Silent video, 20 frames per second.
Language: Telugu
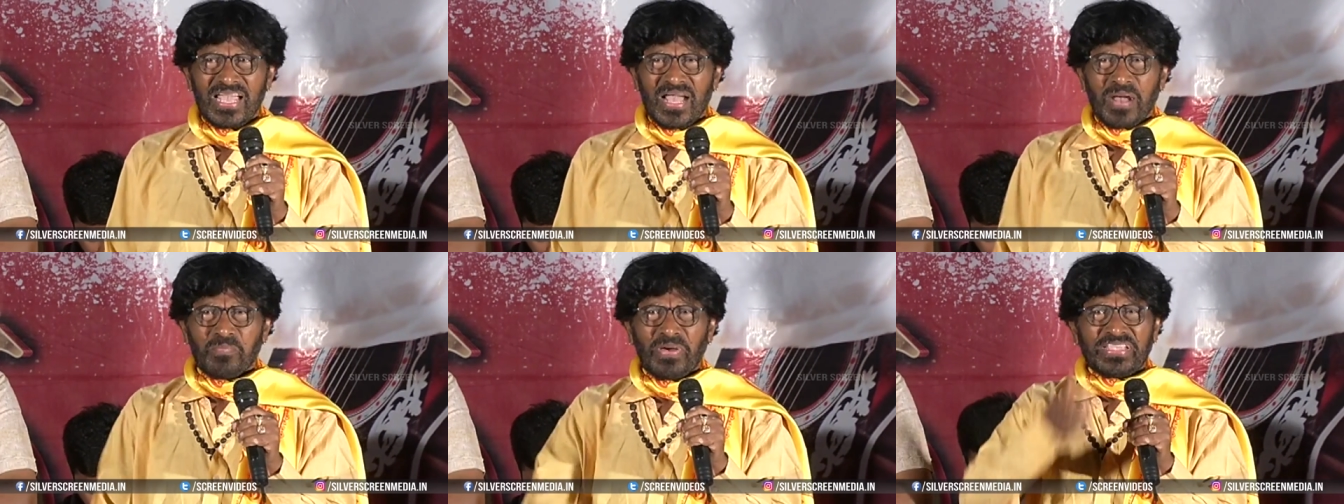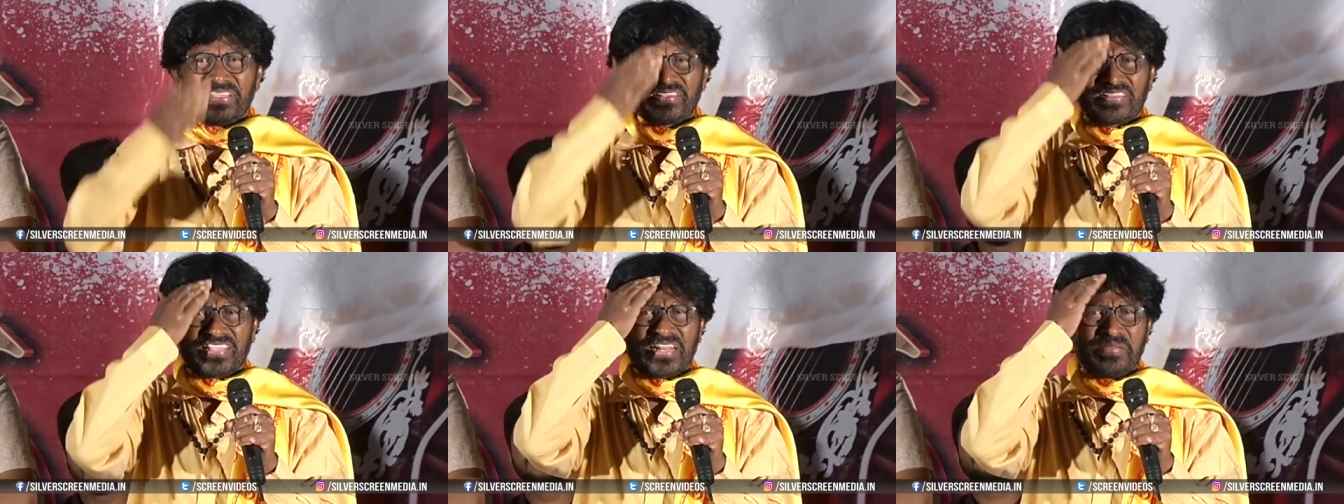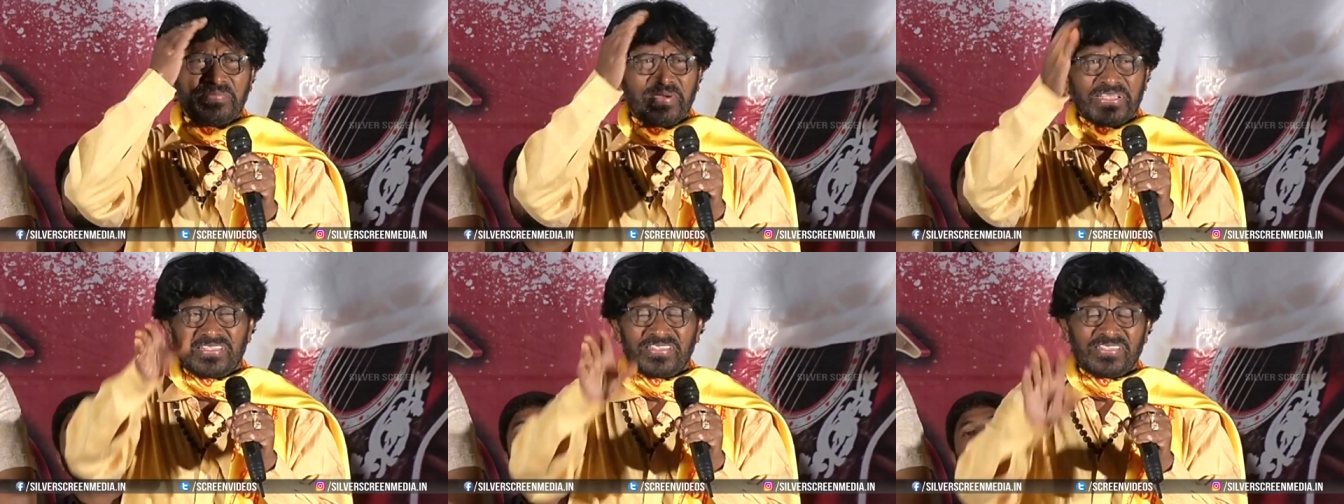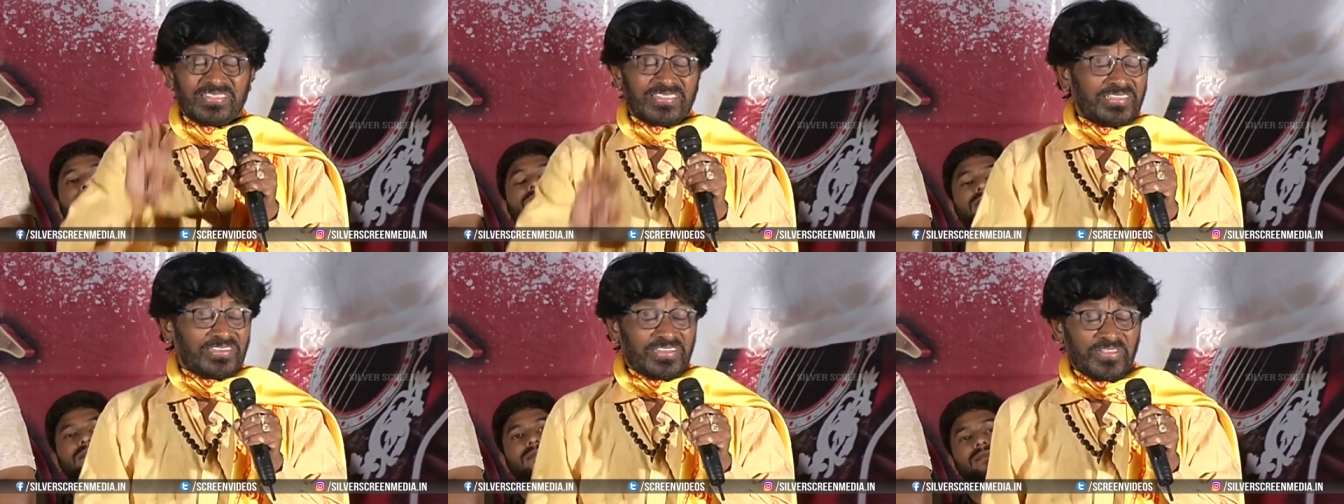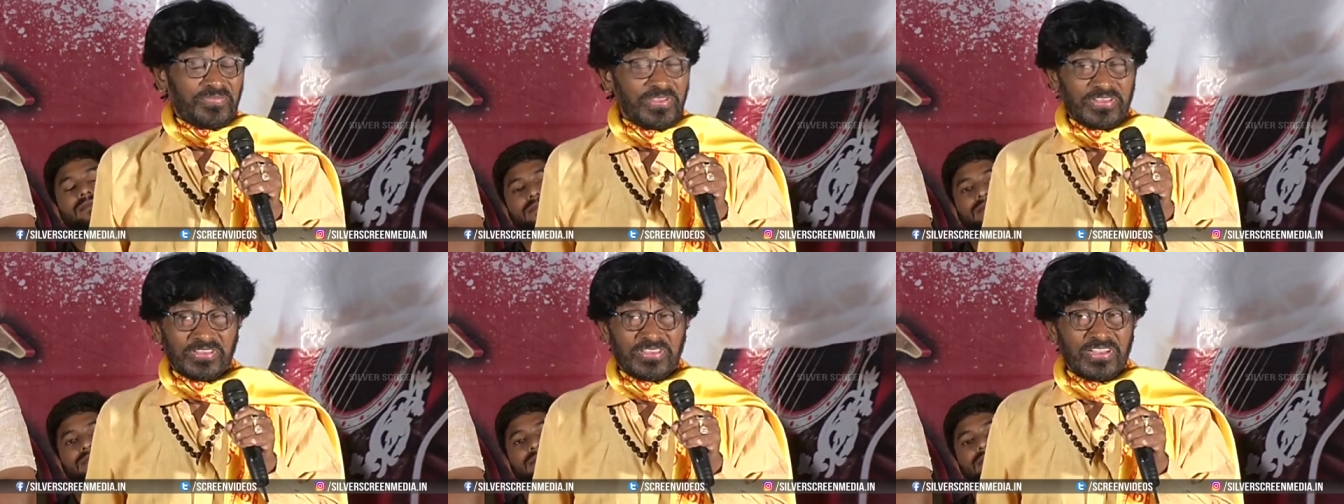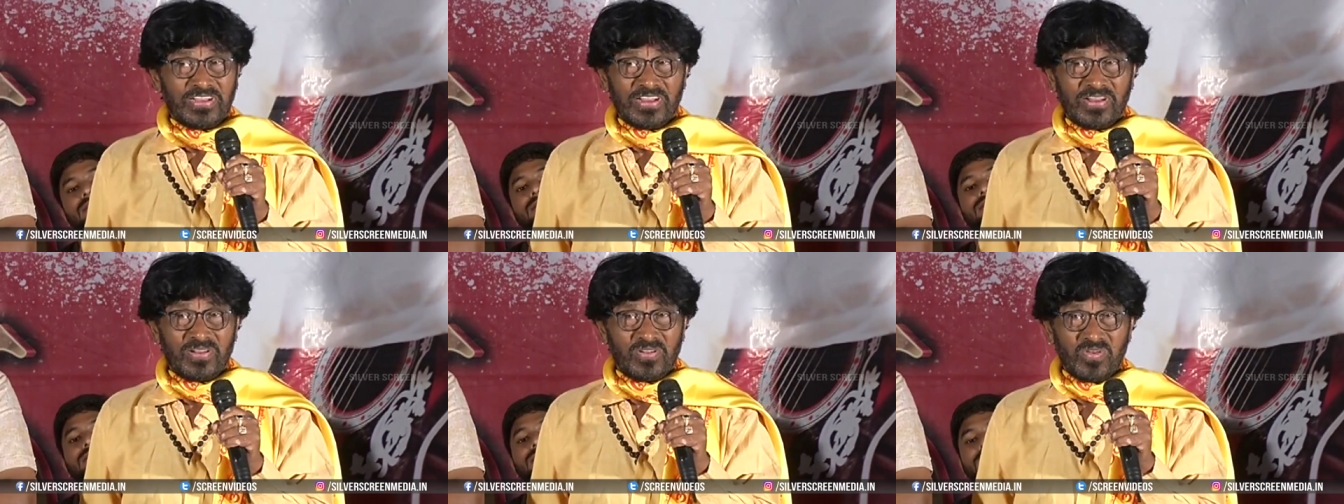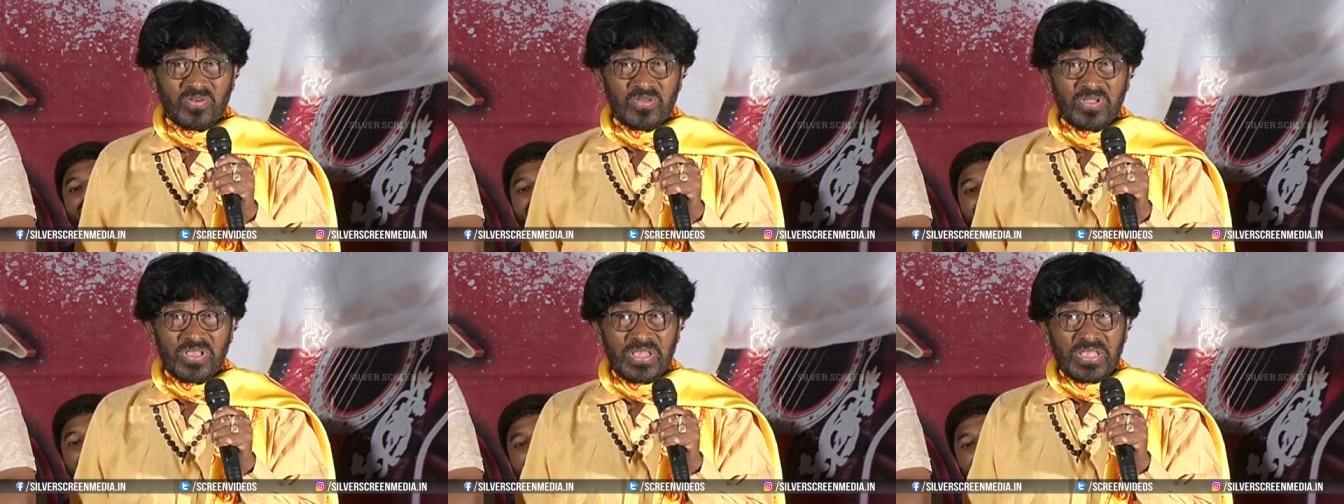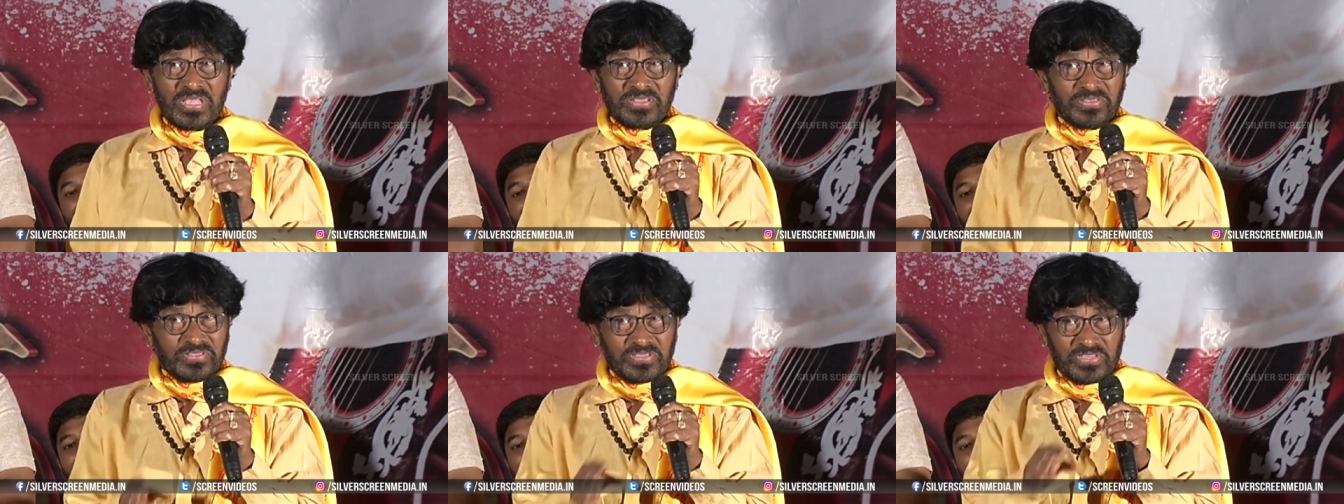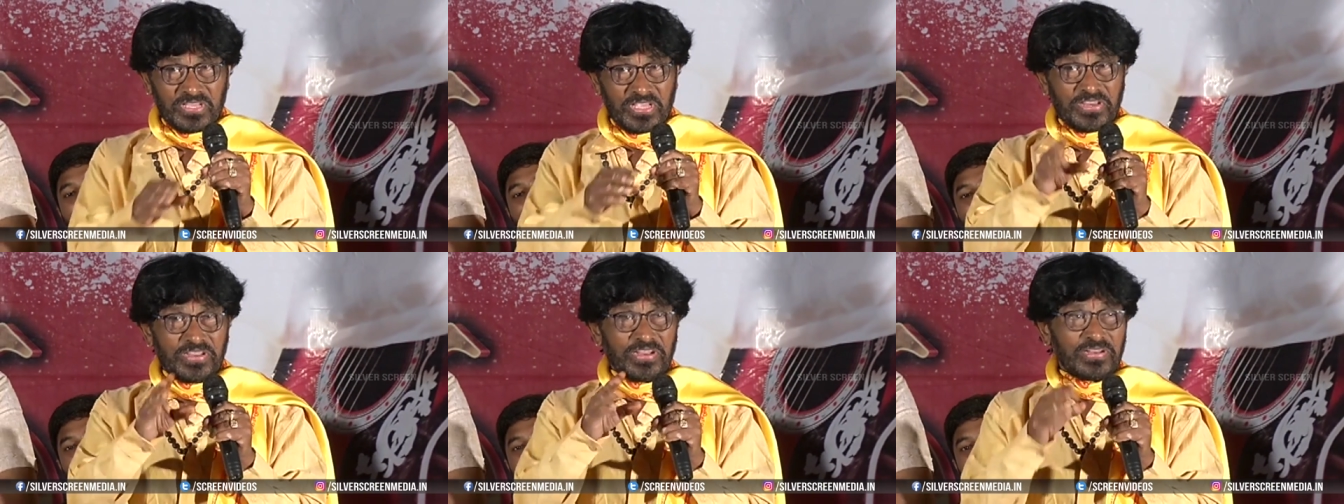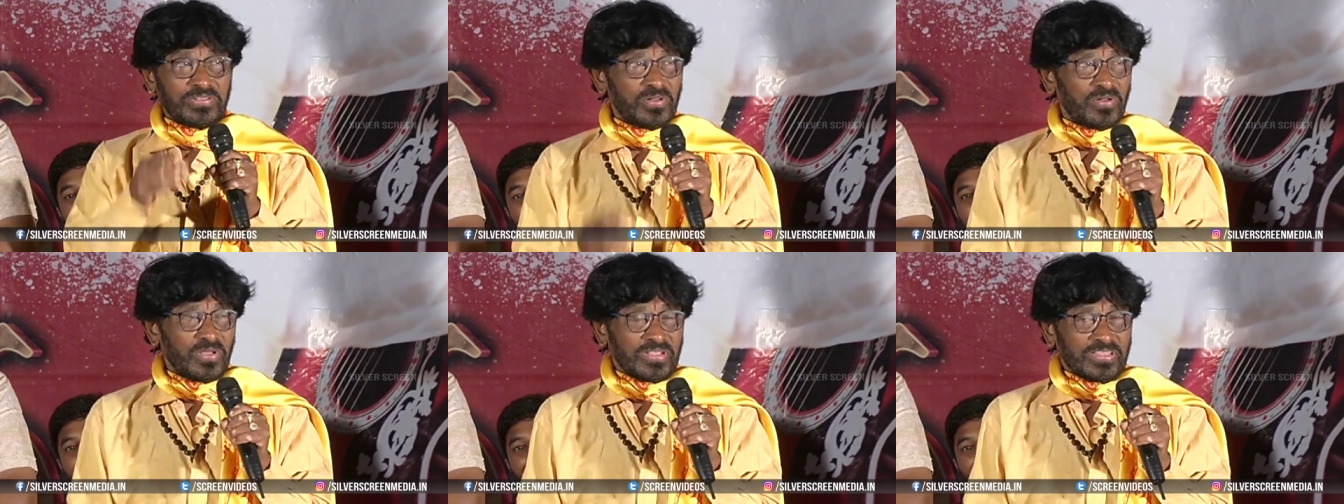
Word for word: అబ్బా ఈ సినిమా ఈ టీవీ సీరియల్లో సీరియల్స్లో